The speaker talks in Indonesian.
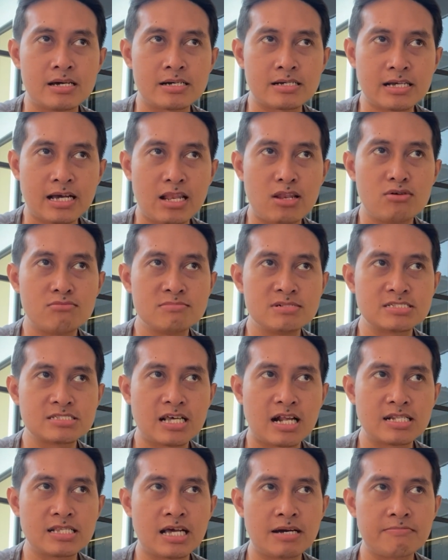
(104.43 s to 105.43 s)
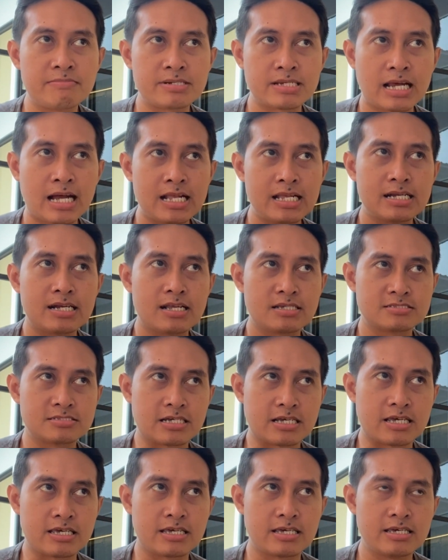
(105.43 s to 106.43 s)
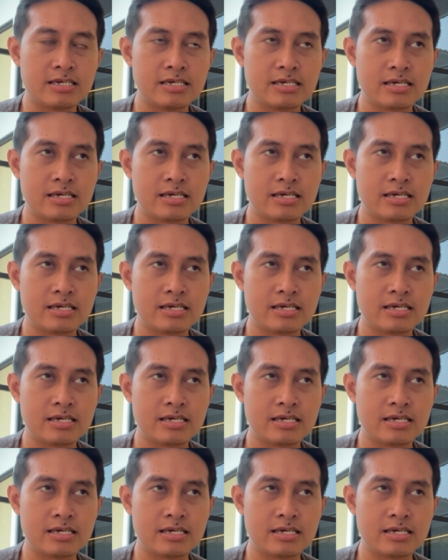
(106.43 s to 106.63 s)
Kalau misalnya menarik rezeki,